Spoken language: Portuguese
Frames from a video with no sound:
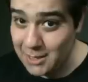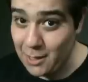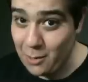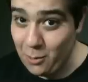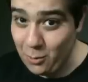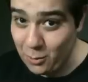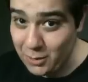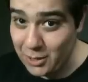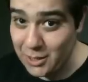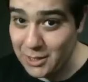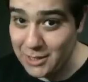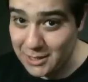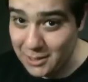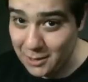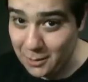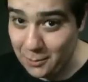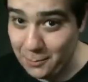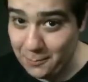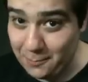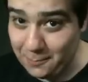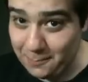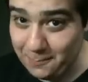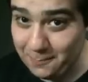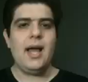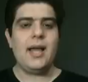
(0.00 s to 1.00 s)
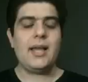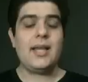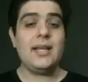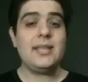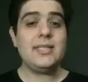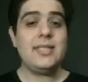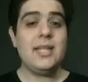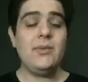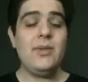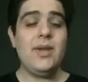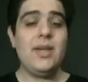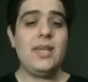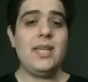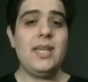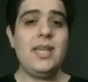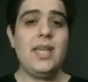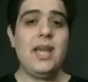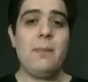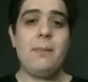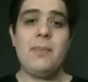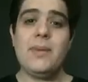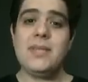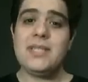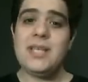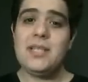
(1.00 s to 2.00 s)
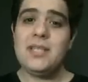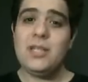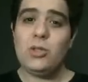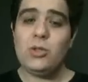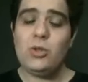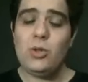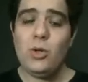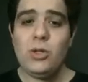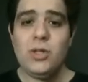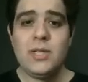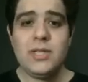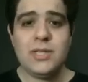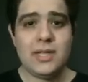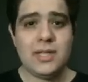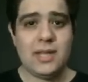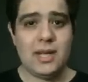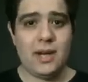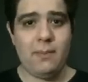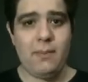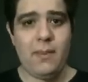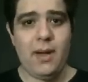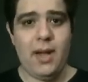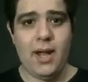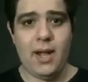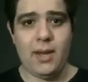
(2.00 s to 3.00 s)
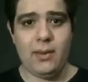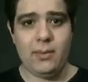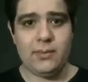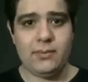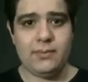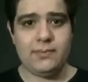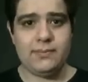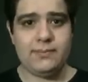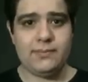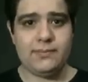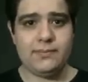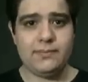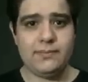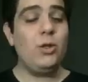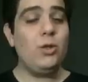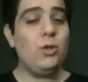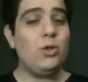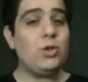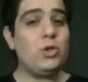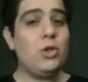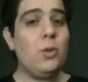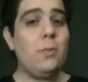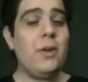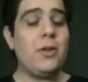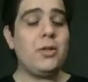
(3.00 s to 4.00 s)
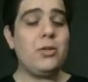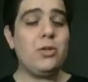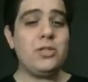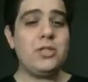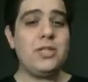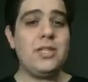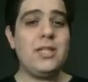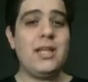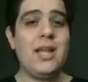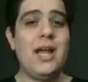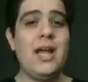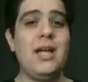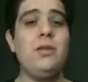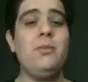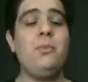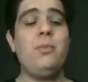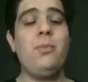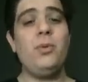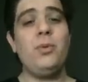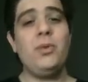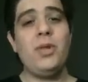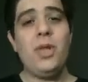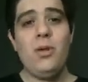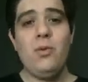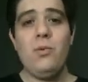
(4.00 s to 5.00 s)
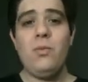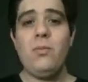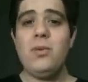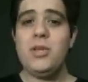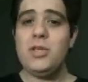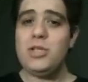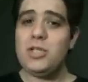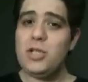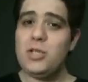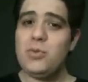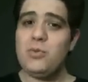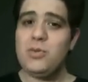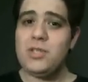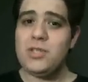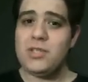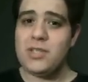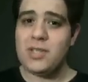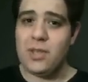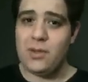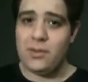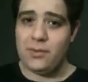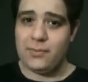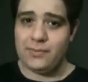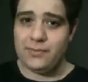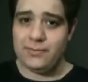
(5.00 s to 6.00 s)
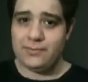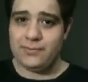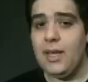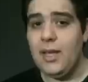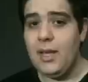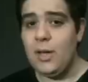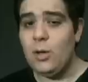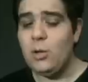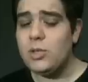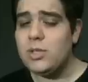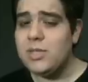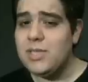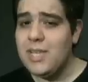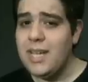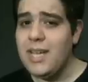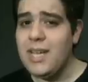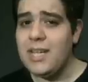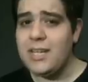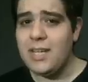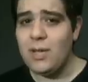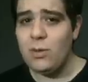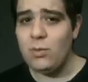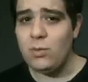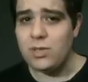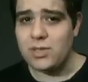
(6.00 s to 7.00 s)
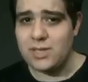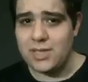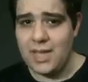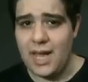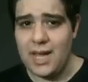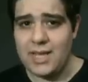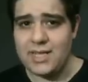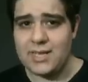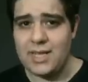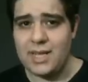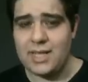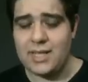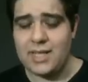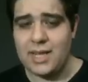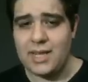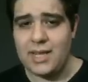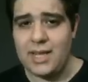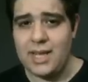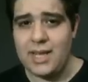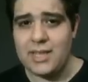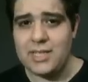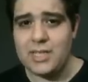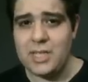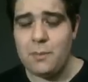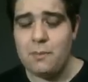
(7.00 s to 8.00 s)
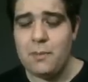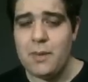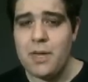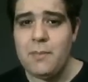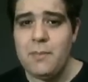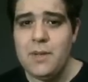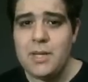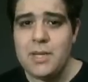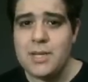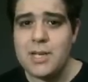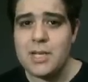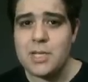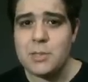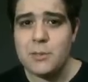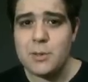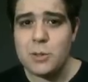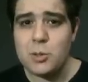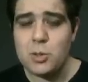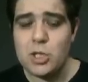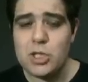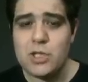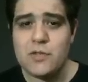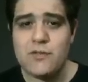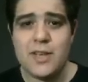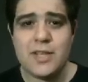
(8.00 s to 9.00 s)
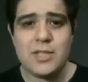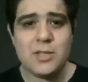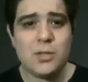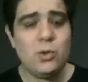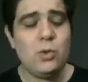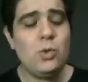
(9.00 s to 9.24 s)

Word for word: aconteceu. A questão é que, apesar de todo esse trabalho, eu não sou patrocinado por nenhuma instituição. Eu sei que tem um site na internet que permite que as pessoas façam